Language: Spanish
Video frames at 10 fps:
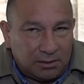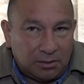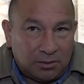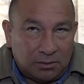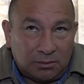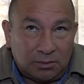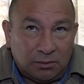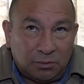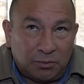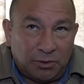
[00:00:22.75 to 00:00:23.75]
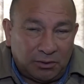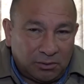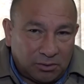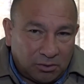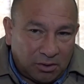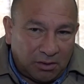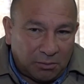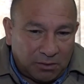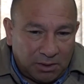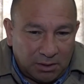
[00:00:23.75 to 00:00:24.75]
Yo, en un momento nosotros
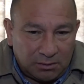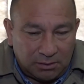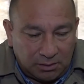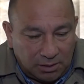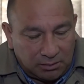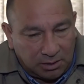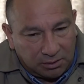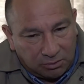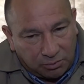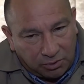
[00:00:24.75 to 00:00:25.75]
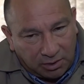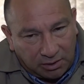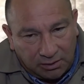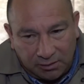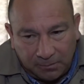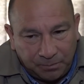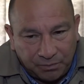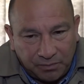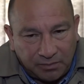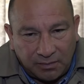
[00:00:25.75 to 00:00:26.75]
habíamos hablado, eh, creo que eso, porque
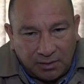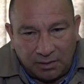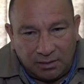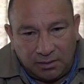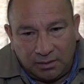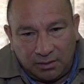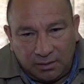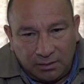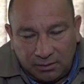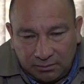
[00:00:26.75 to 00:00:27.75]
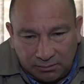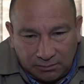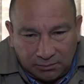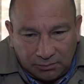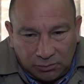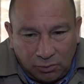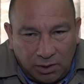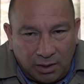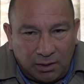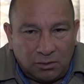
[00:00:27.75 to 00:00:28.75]
eh,
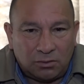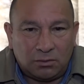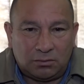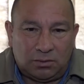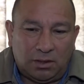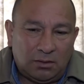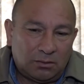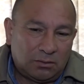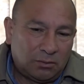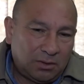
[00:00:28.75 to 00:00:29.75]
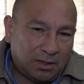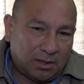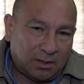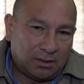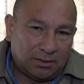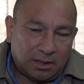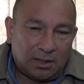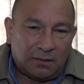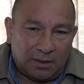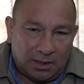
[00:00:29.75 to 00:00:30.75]
Nunca, ellos, ellos nunca, o sea que
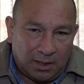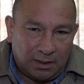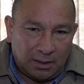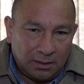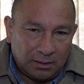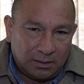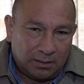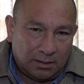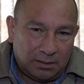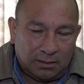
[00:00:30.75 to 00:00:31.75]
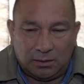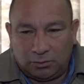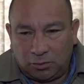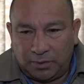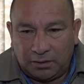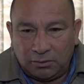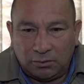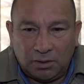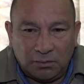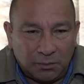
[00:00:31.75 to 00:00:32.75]
la bancada del otro partido
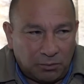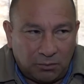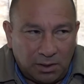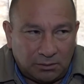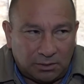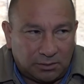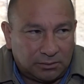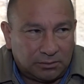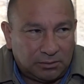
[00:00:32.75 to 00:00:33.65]
nunca me aprobaron eso.